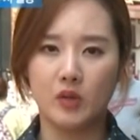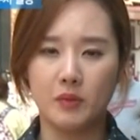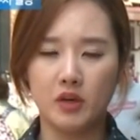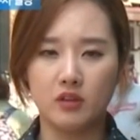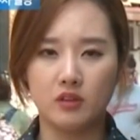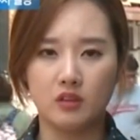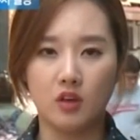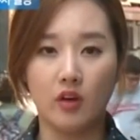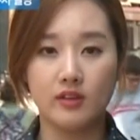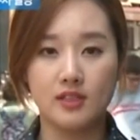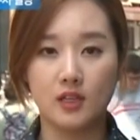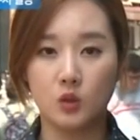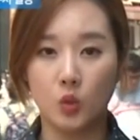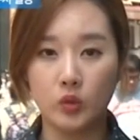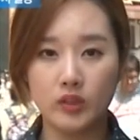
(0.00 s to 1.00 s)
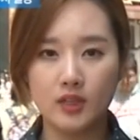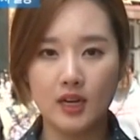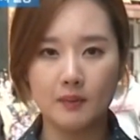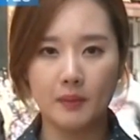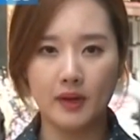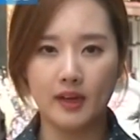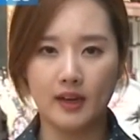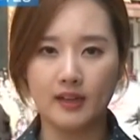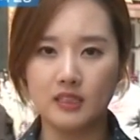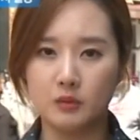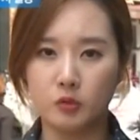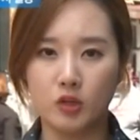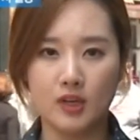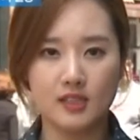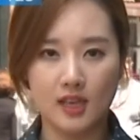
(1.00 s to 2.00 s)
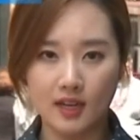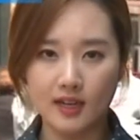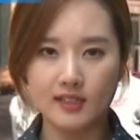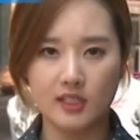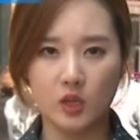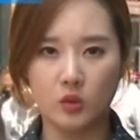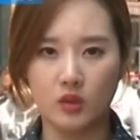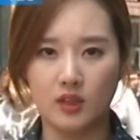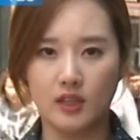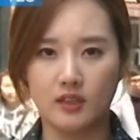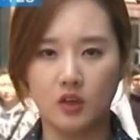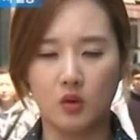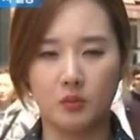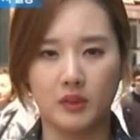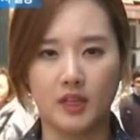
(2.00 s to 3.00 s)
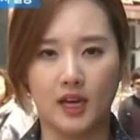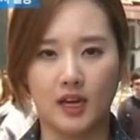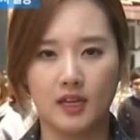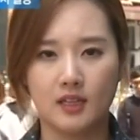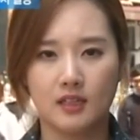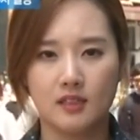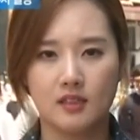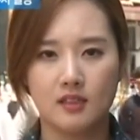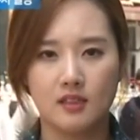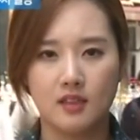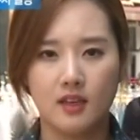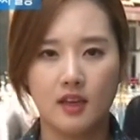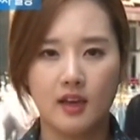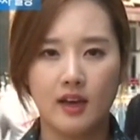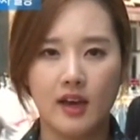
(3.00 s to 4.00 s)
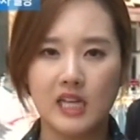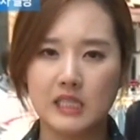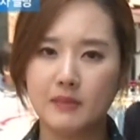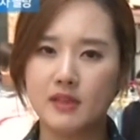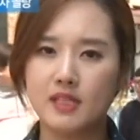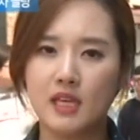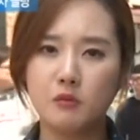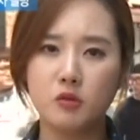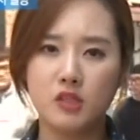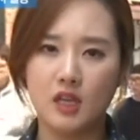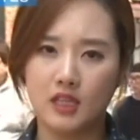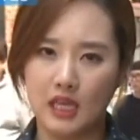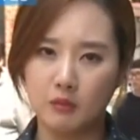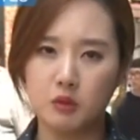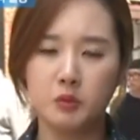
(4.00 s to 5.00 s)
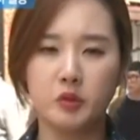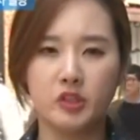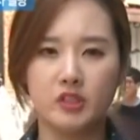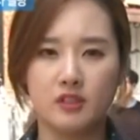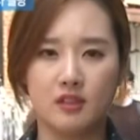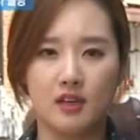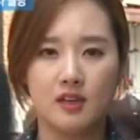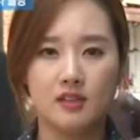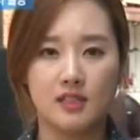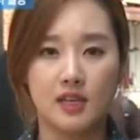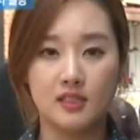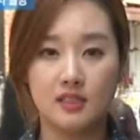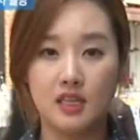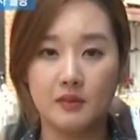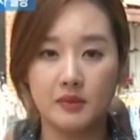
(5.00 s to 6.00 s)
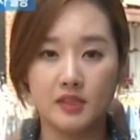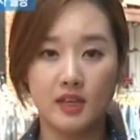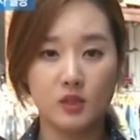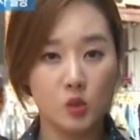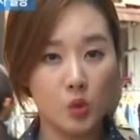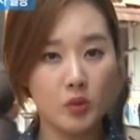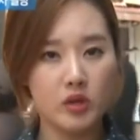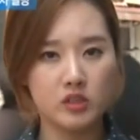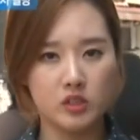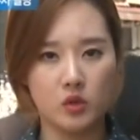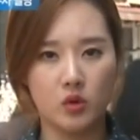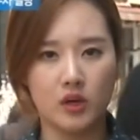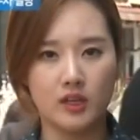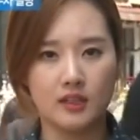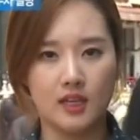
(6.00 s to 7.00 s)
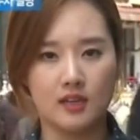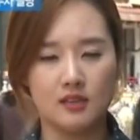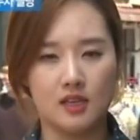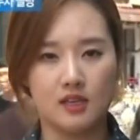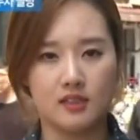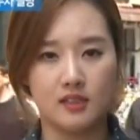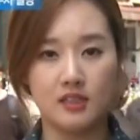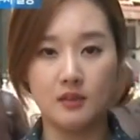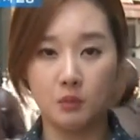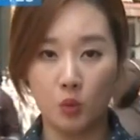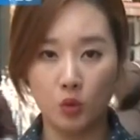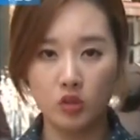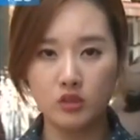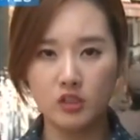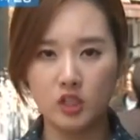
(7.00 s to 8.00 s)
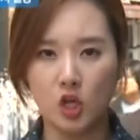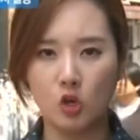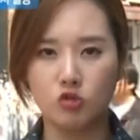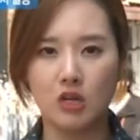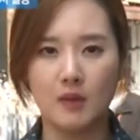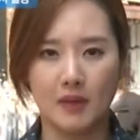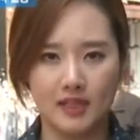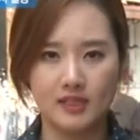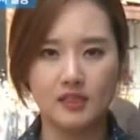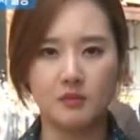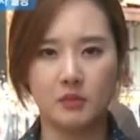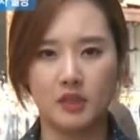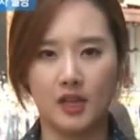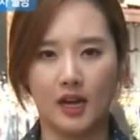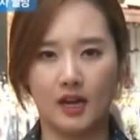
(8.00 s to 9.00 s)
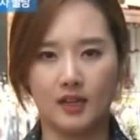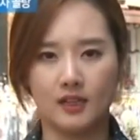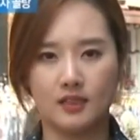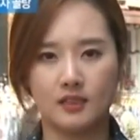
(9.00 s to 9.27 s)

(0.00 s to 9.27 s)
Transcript: 되면 더 이상 돈을 갚아야 할 의무가 사라지게 된다는 겁니다. 하지만 채무자 대부분은 자신의 빚에 소멸시효가 있다는 사실을 모르는 경우가 많습니다.